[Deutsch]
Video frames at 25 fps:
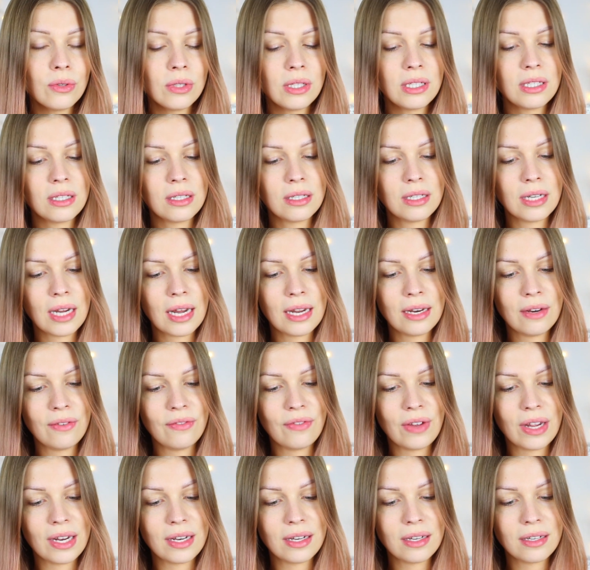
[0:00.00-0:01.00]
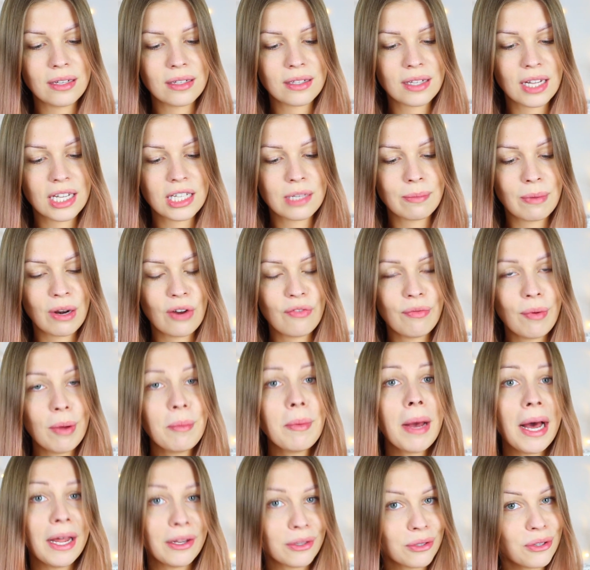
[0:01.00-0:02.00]
und dann werde ich das Ganze mal auf
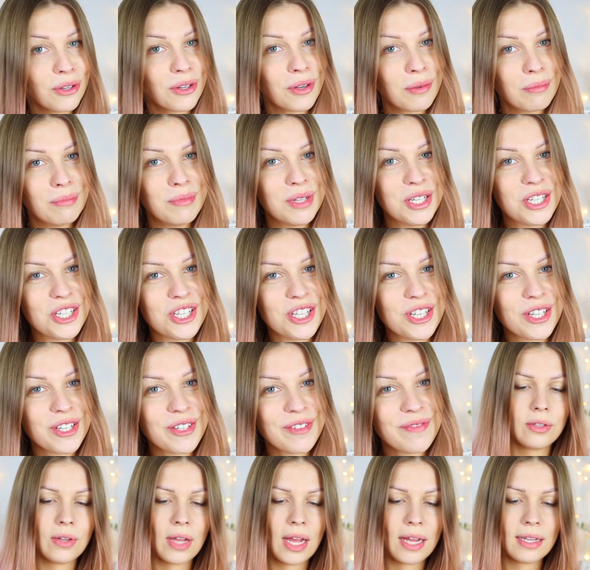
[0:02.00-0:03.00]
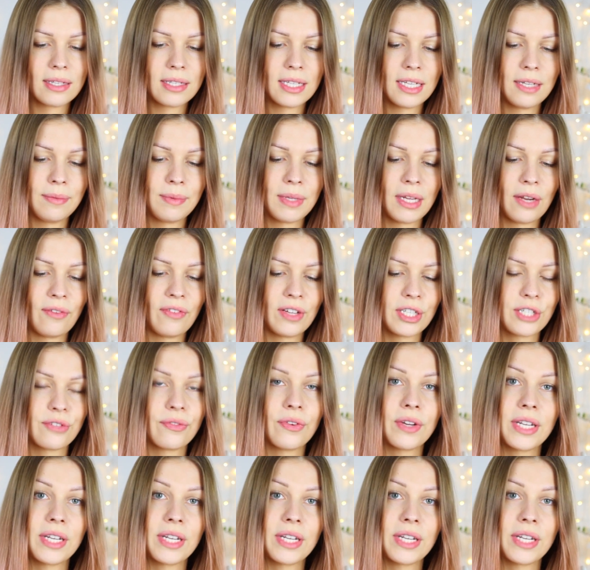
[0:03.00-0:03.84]
meinem Handrücken mischen. Zuerst nehme ich etwas